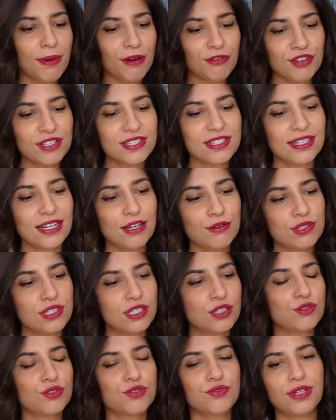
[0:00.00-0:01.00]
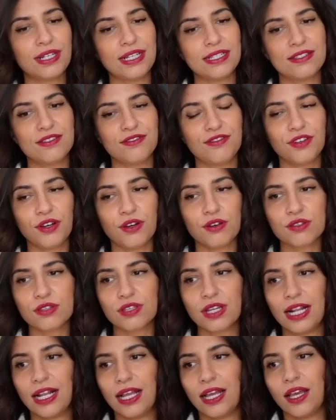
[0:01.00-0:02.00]
parfois c'est là aussi que je vois la
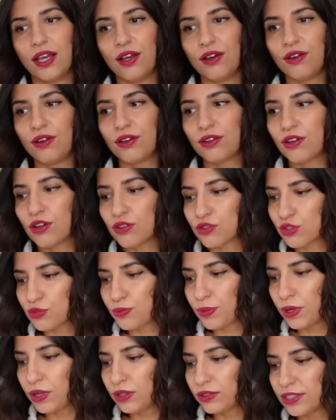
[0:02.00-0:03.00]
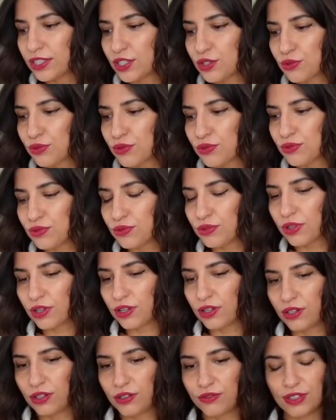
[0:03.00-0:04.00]
différence euh, quand je prends des chaussures
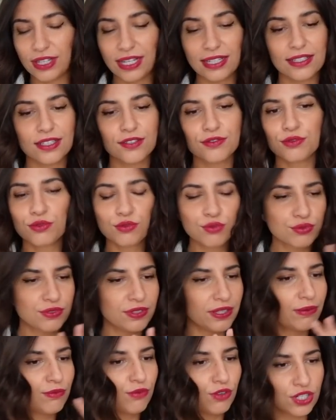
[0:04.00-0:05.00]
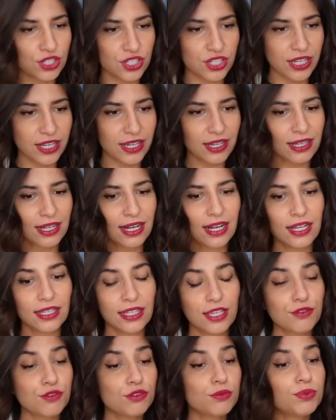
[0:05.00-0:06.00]
euh, voilà, qui vont coûter moins cher,
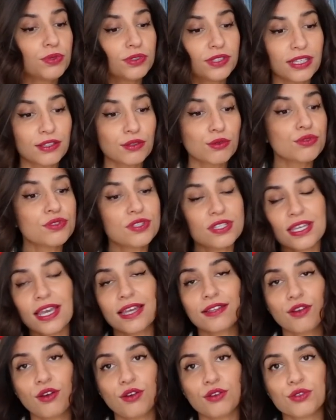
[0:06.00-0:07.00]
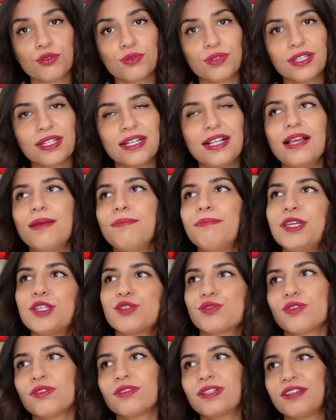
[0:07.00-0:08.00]
qui vont peut-être aussi être en cuir, mais
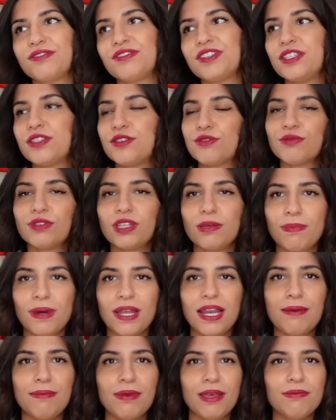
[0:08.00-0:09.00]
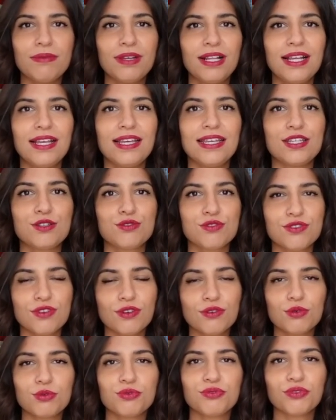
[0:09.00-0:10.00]
je sens que la finition n'est pas la même et je
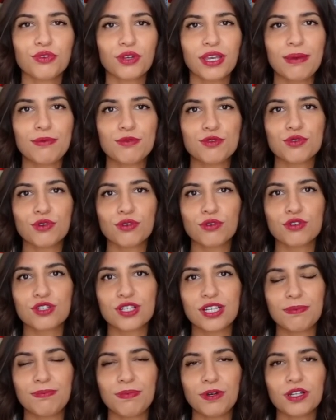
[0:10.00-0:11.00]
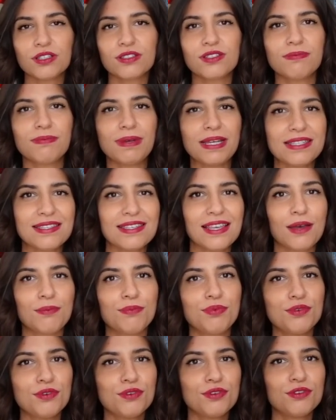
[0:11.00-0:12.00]
sens qu'au fur et à mesure que je les porte, bah, c'est un
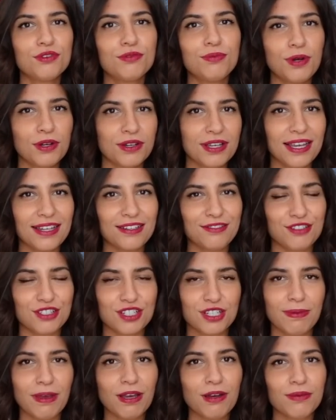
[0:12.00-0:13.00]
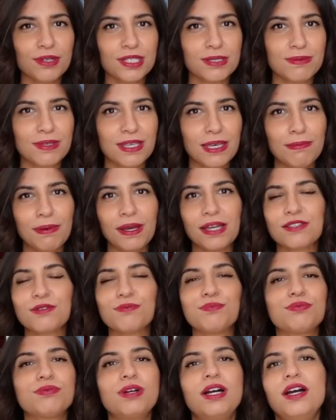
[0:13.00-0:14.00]
peu bancal. Enfin, je sais pas comment expliquer, par
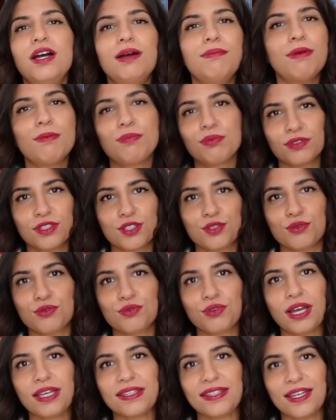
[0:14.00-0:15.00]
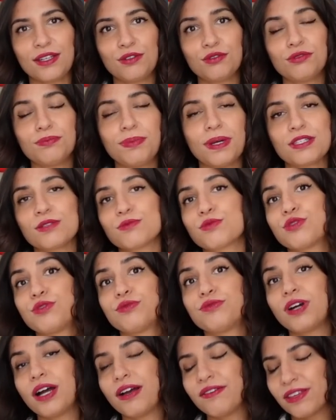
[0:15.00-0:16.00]
exemple, même pour des chaussures à talons, par exemple, je
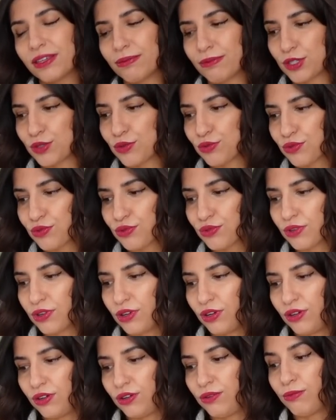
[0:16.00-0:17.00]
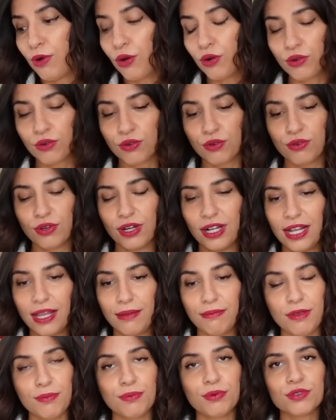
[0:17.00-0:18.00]
le vois avec mes chaussures euh, mango,
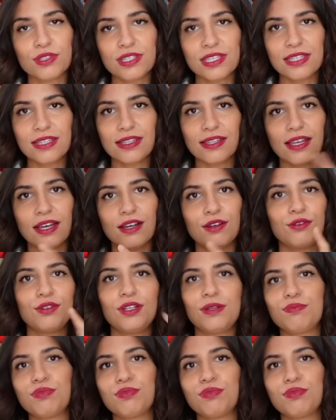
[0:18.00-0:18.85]
mes bottines, là, les